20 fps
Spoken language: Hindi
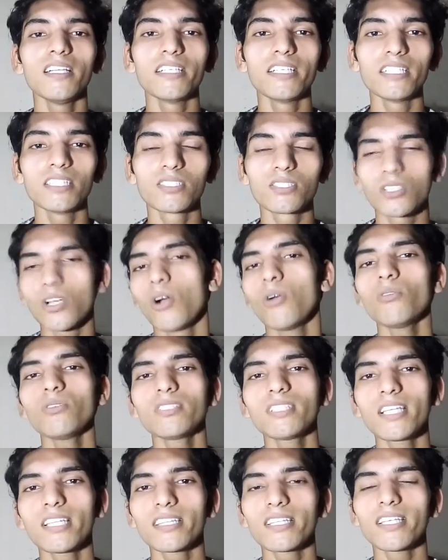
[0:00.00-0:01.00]
डिस्काउंट
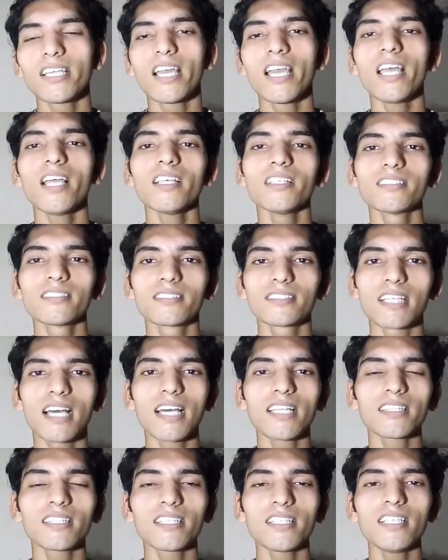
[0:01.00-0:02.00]
देती है
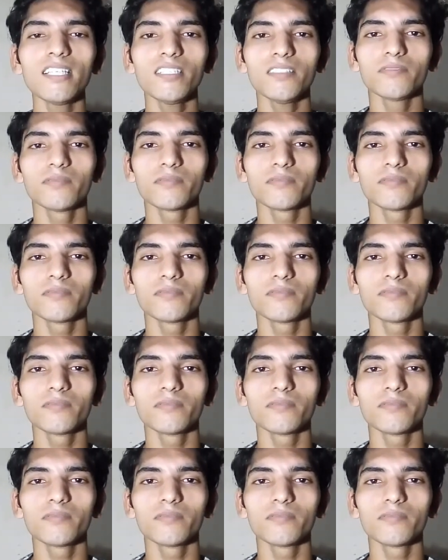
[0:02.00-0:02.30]
साथ ही